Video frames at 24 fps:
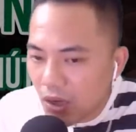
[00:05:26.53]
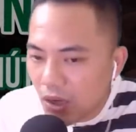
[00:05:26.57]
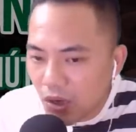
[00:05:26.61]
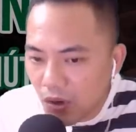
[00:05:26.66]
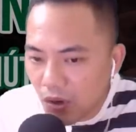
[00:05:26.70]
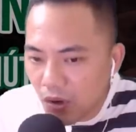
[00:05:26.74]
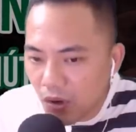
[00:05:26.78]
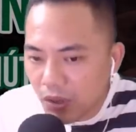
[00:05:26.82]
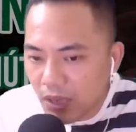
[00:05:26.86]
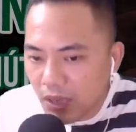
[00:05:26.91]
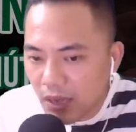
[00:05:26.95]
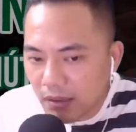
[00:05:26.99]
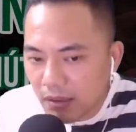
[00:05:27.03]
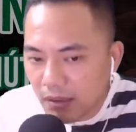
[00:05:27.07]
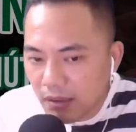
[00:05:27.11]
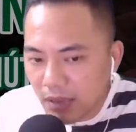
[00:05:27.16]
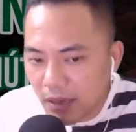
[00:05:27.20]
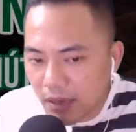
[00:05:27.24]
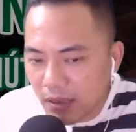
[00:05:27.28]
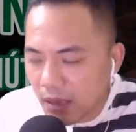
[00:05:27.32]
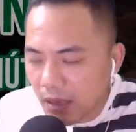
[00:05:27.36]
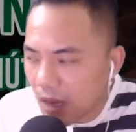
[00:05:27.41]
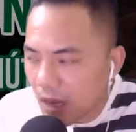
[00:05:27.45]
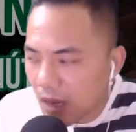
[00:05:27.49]
ngồi thất
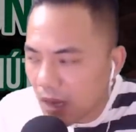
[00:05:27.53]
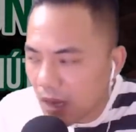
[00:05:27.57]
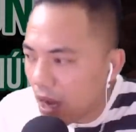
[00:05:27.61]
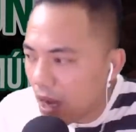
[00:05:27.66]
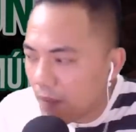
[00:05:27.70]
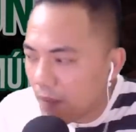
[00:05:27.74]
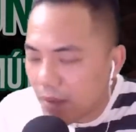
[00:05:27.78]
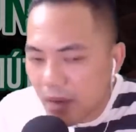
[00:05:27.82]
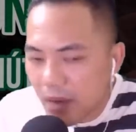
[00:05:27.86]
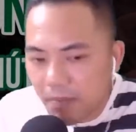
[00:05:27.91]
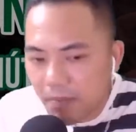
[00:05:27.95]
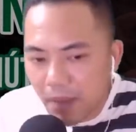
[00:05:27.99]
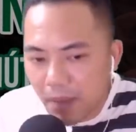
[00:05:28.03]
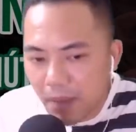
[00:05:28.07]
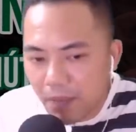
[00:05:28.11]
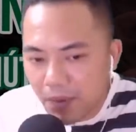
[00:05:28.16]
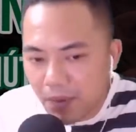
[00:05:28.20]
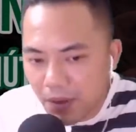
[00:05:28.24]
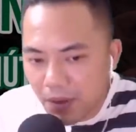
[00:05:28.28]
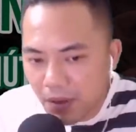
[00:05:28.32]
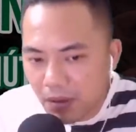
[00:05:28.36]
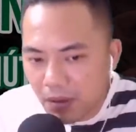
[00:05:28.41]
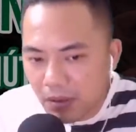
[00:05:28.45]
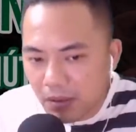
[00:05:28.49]
thần ở bên mép
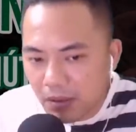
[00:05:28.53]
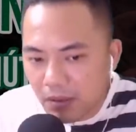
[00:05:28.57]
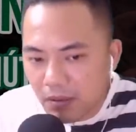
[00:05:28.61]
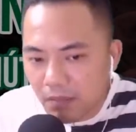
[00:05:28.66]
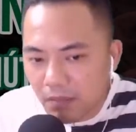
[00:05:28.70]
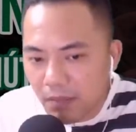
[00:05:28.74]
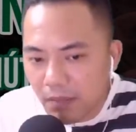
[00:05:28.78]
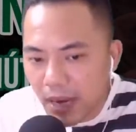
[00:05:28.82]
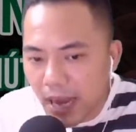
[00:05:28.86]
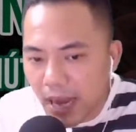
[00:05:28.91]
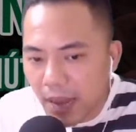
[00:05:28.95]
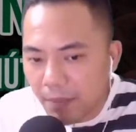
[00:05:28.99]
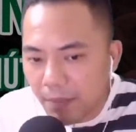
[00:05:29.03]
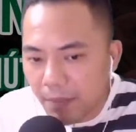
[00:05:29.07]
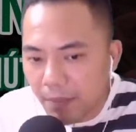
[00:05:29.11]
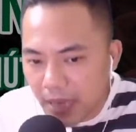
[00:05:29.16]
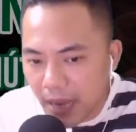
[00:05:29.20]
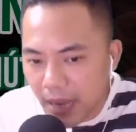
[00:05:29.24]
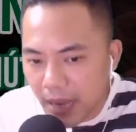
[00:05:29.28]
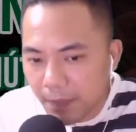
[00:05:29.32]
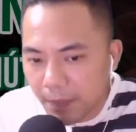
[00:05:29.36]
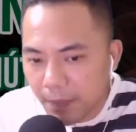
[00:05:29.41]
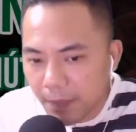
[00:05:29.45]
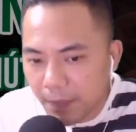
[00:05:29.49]
nước mà làm
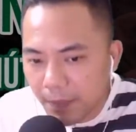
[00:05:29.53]
nhạc.